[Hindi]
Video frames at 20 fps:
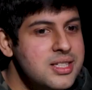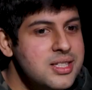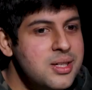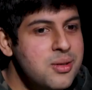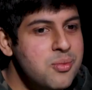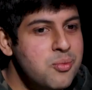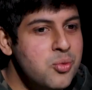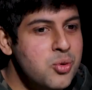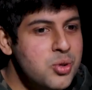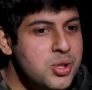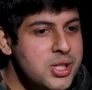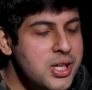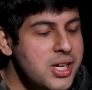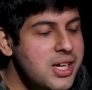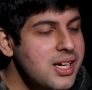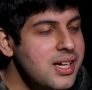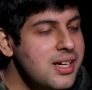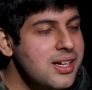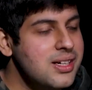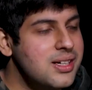सर मुझे
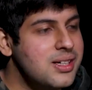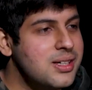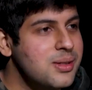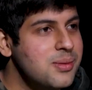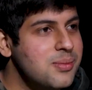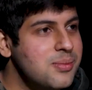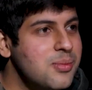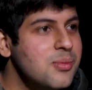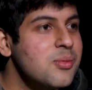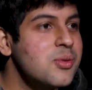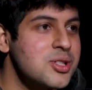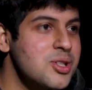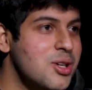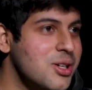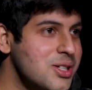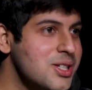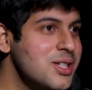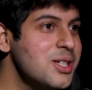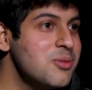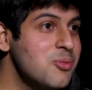
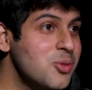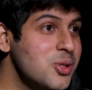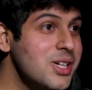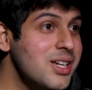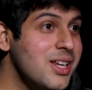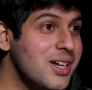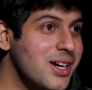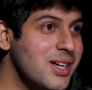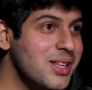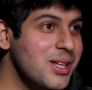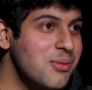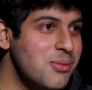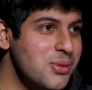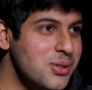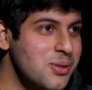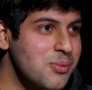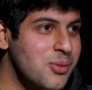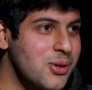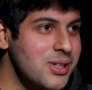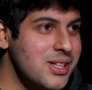स्ट्रक्चर्स uh, मुझे लगा था
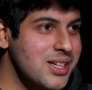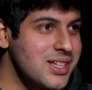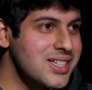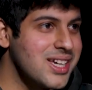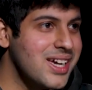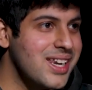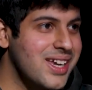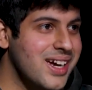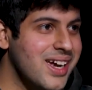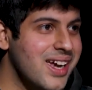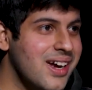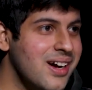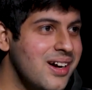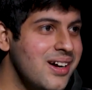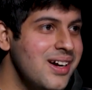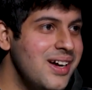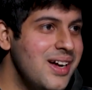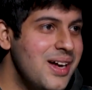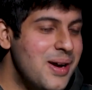मुझे बहुत अच्छा लगेगा